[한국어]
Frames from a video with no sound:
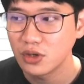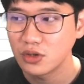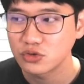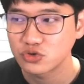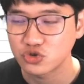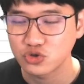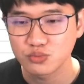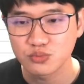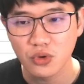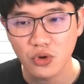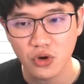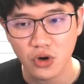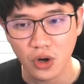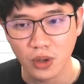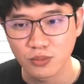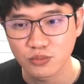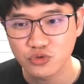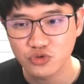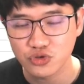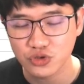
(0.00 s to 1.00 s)
중복
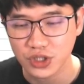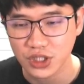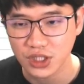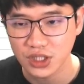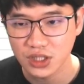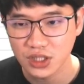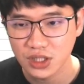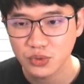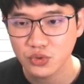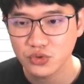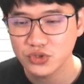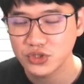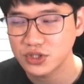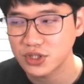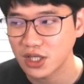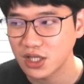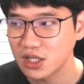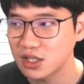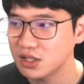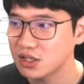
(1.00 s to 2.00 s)
검출이
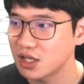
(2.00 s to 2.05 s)
표시된